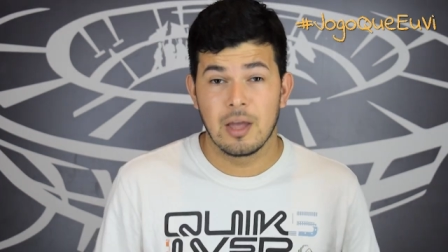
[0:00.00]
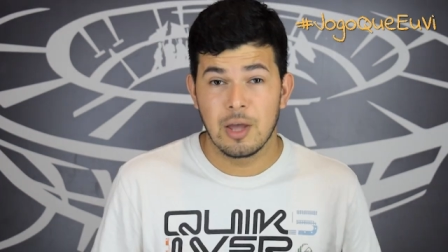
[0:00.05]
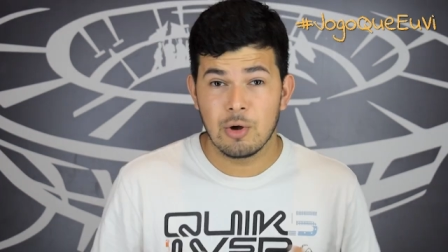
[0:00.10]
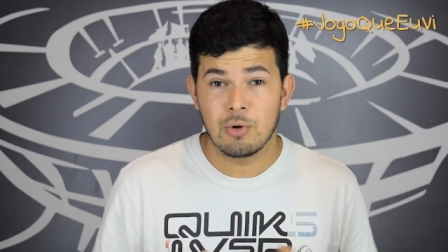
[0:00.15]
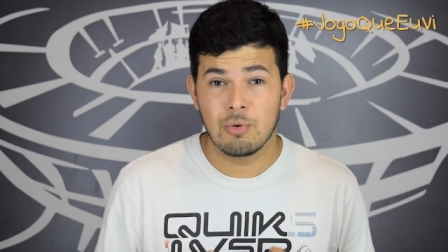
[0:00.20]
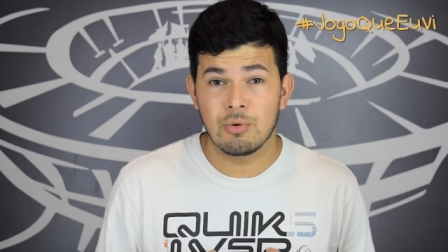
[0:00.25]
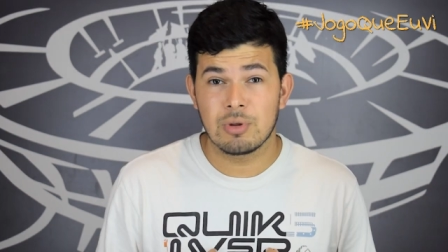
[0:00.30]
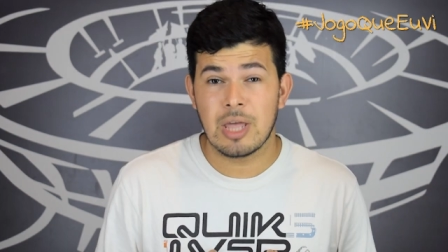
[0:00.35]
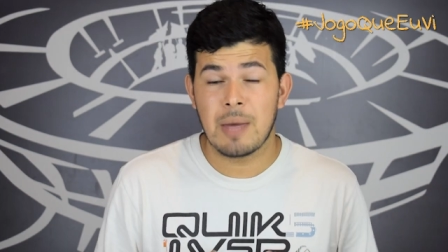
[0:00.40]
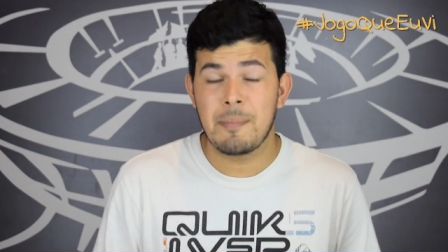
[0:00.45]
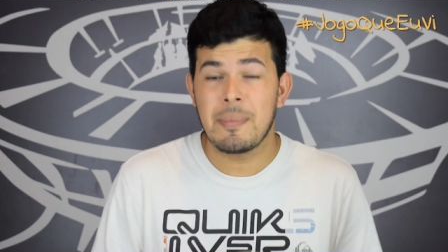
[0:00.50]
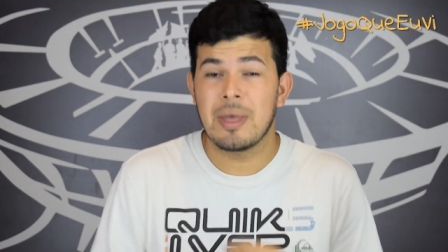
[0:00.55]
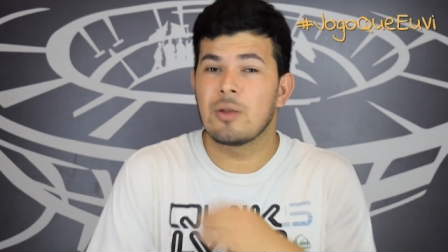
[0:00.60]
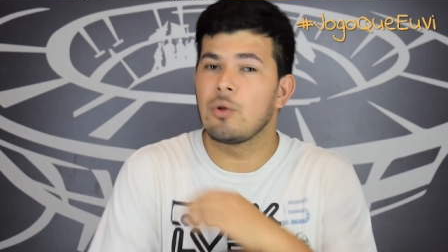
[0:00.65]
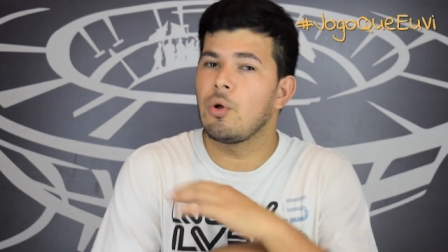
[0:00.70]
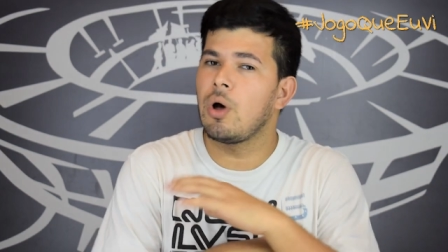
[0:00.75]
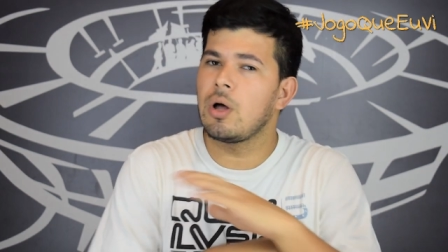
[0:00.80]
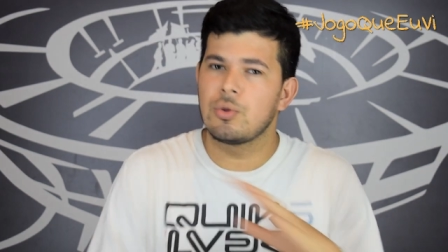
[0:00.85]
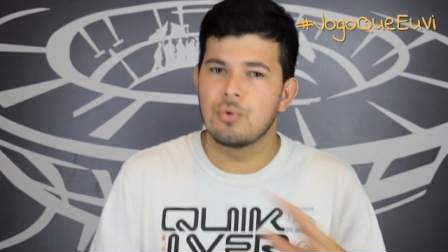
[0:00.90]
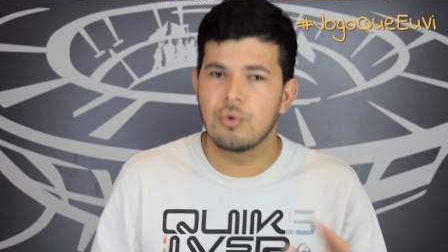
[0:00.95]
Eu não tenho a
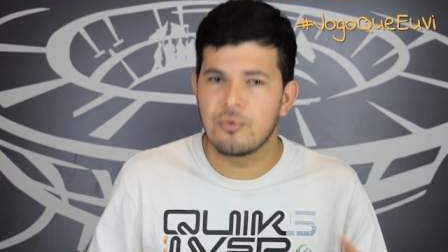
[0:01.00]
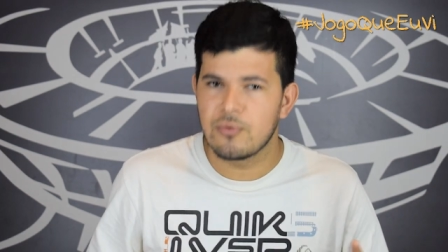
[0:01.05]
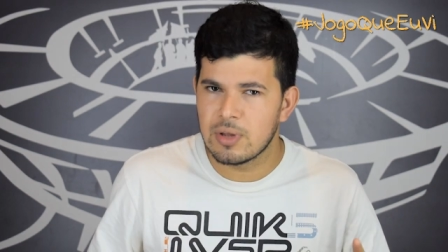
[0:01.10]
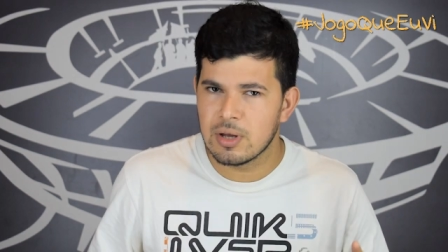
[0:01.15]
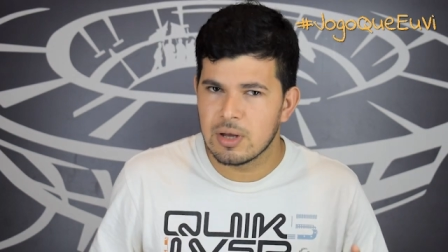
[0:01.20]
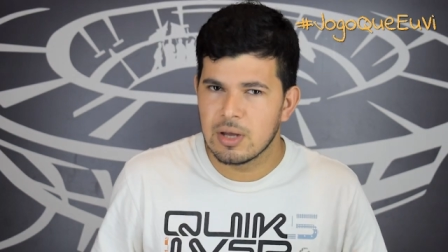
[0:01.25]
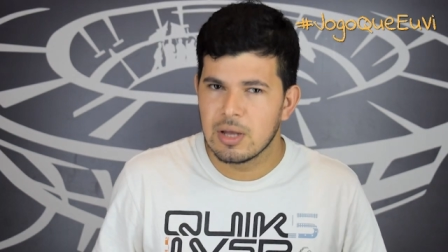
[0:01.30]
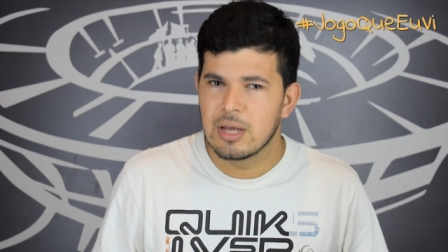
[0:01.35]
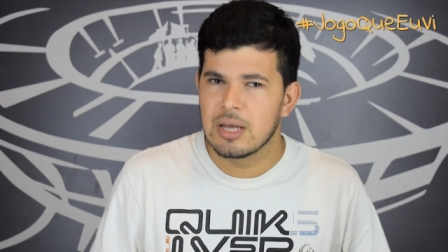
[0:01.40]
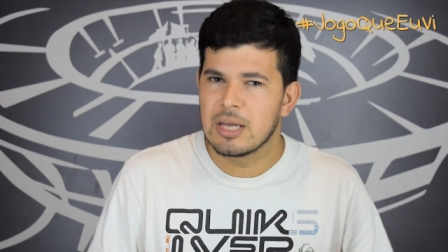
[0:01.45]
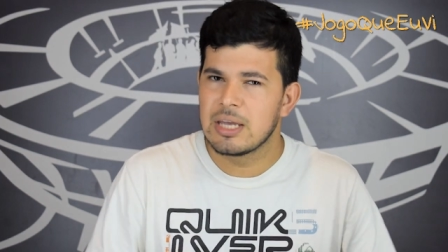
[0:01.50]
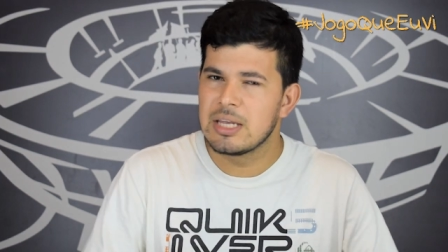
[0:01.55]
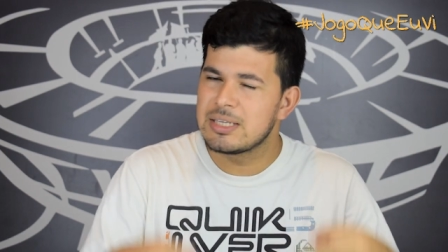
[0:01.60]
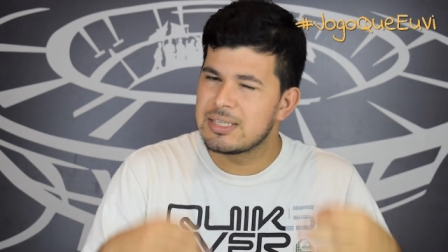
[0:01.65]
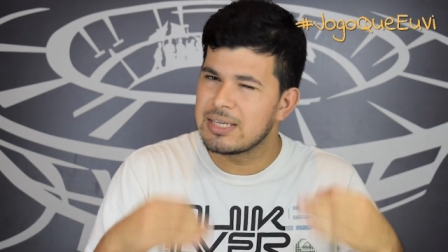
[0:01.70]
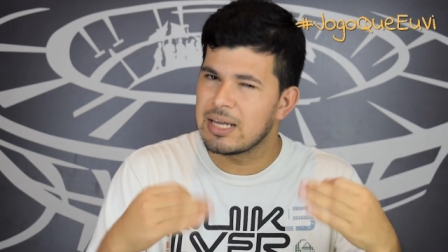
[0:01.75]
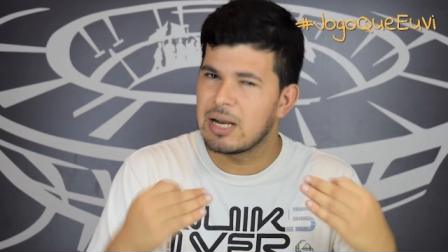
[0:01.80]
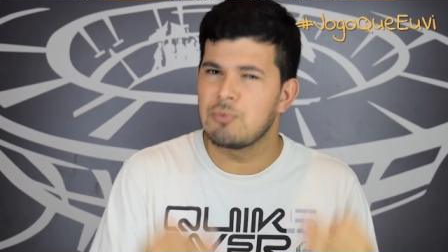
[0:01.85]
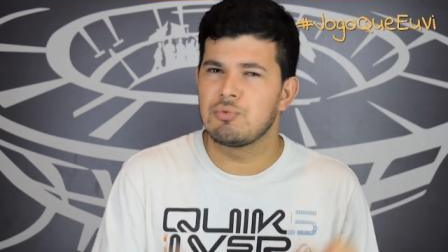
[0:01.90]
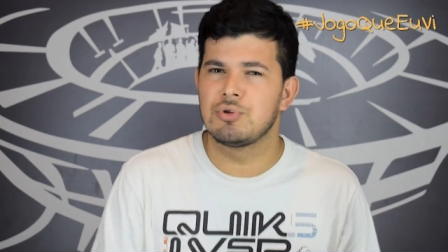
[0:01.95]
menor dúvida que
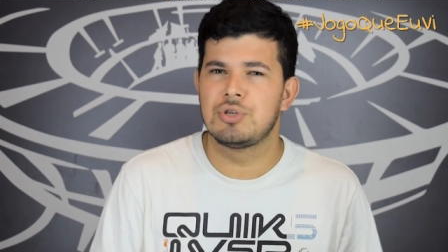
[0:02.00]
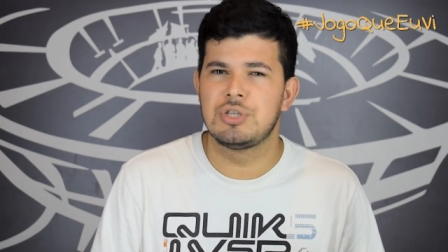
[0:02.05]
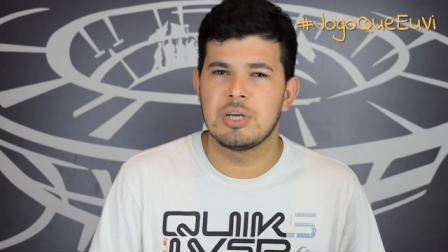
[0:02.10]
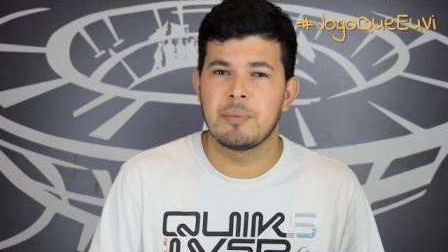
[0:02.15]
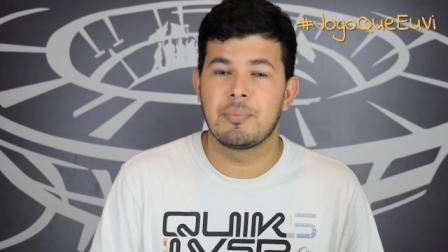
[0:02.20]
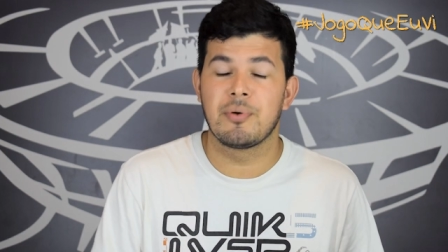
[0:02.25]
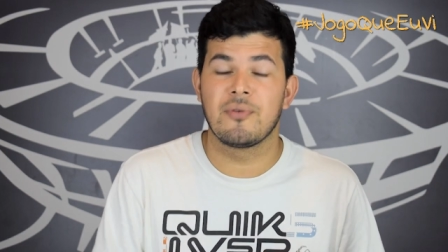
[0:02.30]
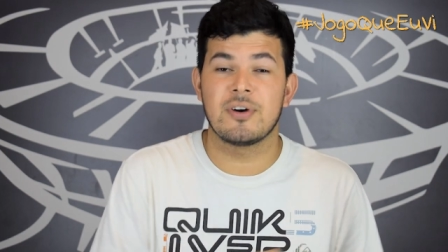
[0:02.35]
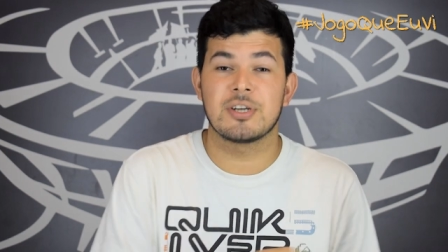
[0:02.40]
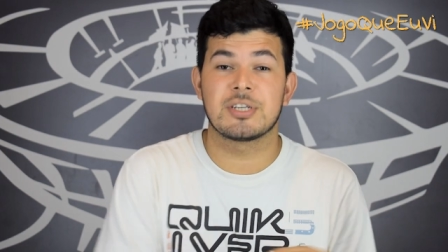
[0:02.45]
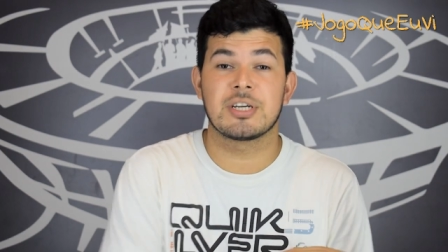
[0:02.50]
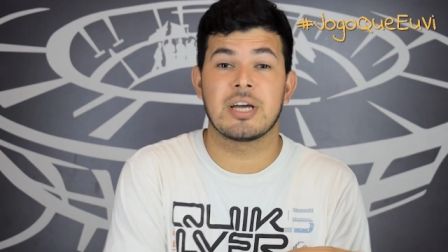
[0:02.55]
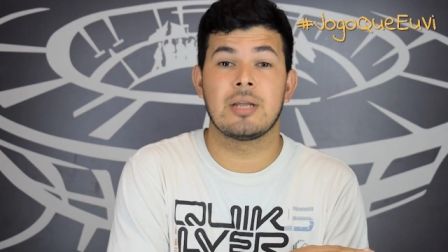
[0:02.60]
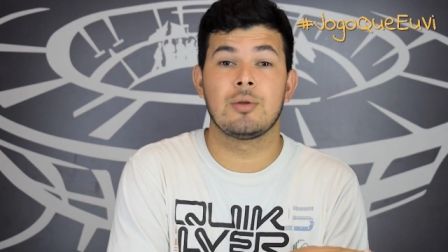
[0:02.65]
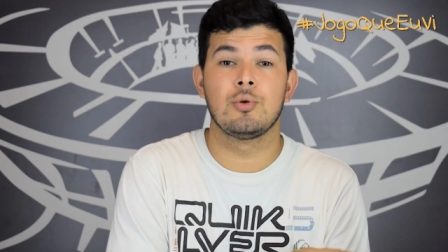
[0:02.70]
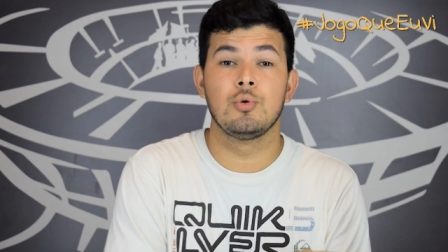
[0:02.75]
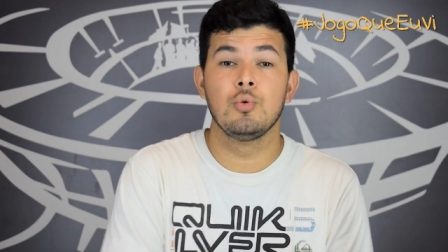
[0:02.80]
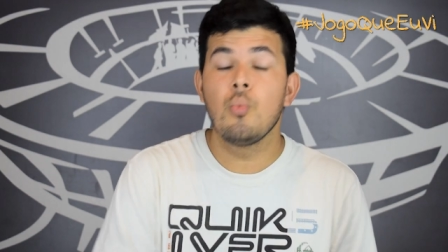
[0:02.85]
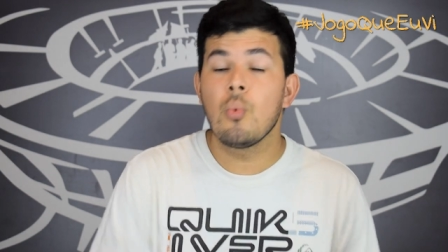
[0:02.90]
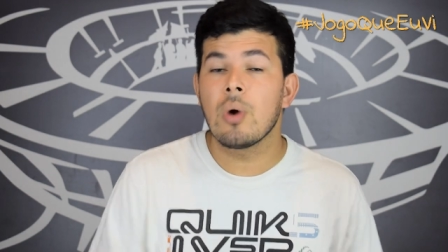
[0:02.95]
será um dia pro
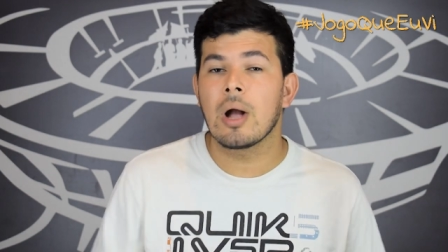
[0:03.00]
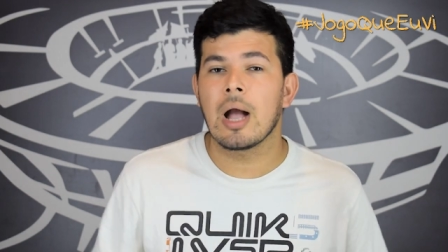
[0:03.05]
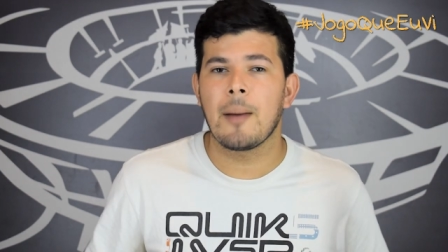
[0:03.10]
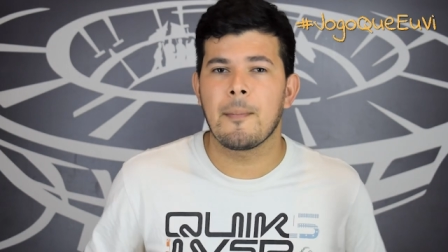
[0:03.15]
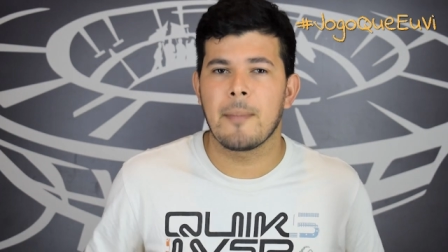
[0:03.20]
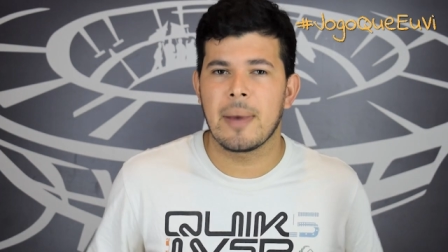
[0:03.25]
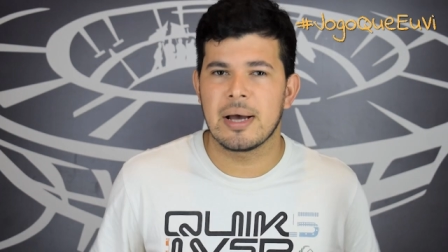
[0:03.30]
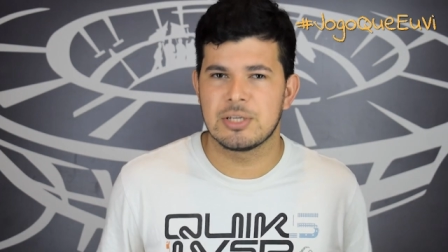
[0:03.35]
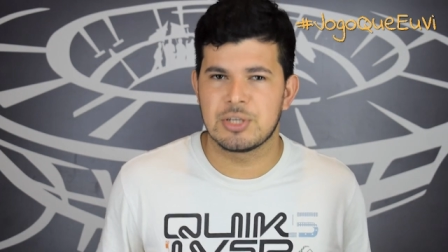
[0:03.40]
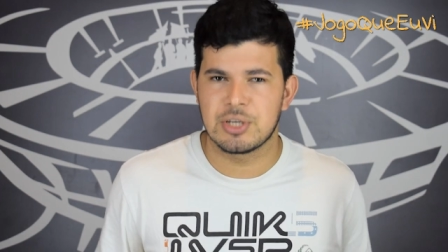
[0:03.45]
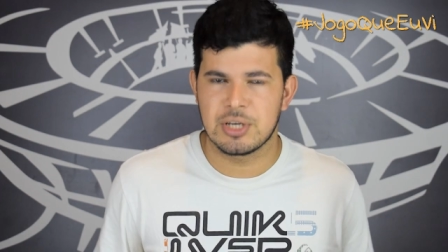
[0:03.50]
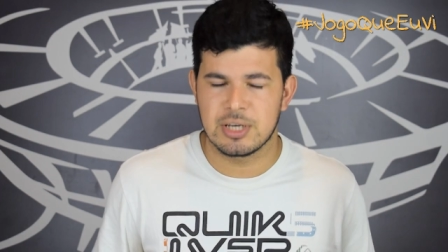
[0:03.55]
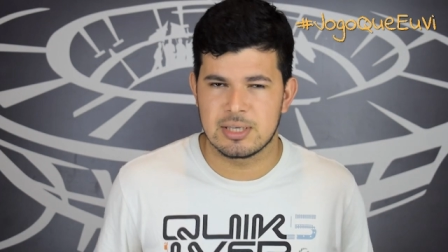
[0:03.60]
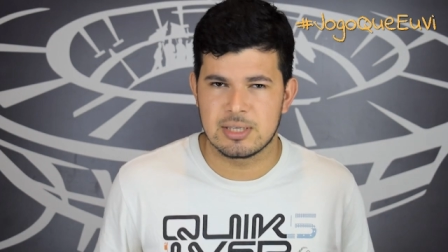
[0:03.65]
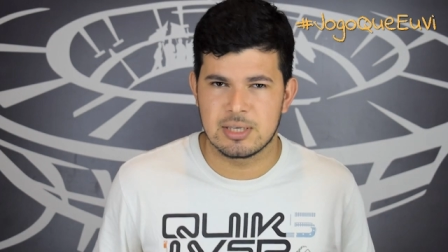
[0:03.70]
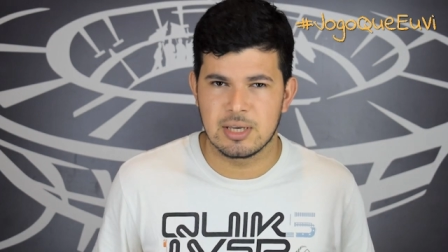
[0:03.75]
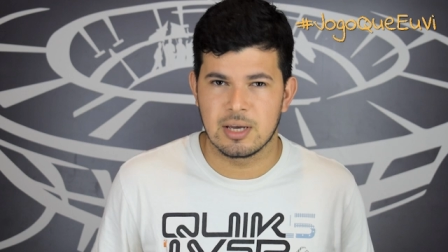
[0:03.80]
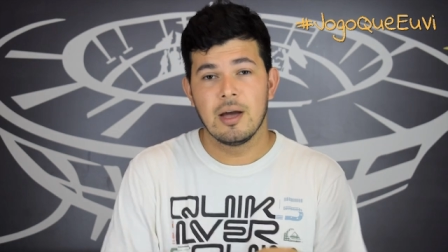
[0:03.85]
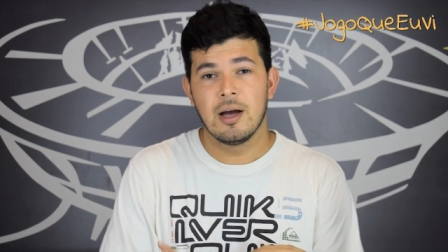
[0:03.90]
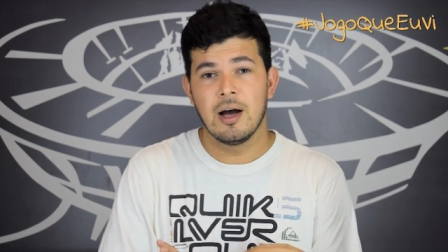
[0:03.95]
Vascaíno nunca mais
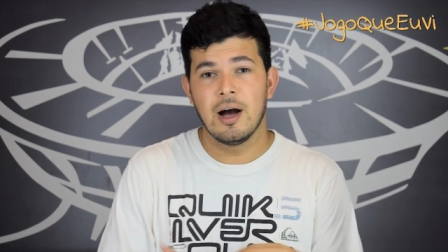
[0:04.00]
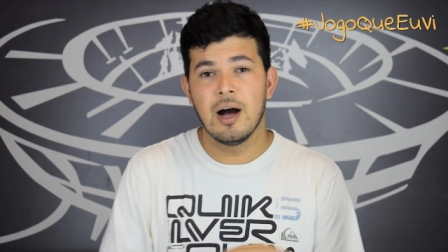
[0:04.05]
esquecer.